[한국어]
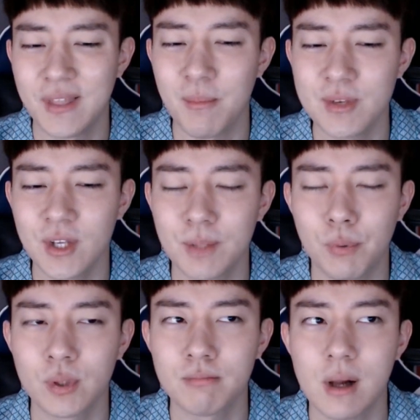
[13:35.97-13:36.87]
남자애들
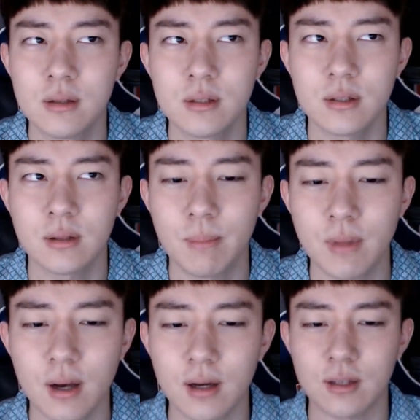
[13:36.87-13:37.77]
보든 말든 그냥
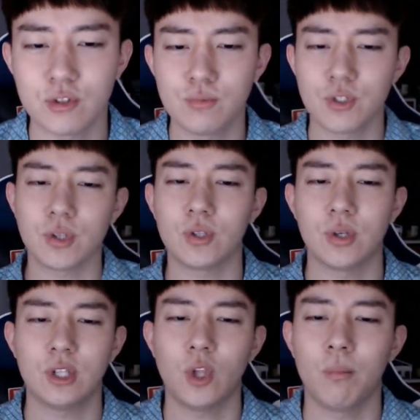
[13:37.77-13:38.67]
냅다가라 그냥 춤을
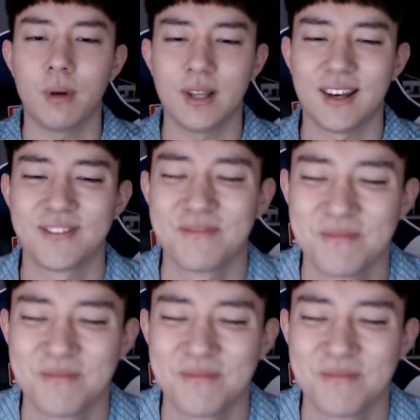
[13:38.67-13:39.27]
췄어요 이태원 마냥